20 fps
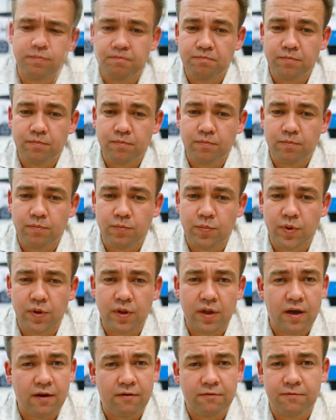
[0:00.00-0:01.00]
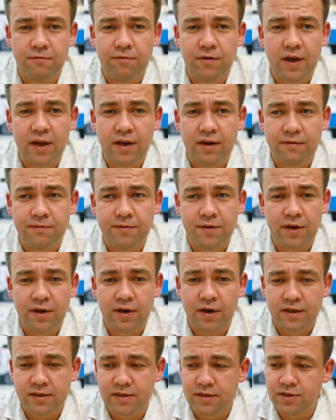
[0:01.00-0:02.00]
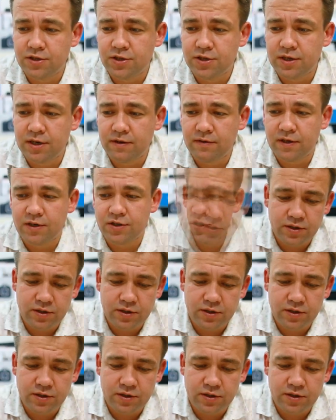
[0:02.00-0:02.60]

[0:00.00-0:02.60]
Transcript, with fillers: была в два или в три раза дешевле,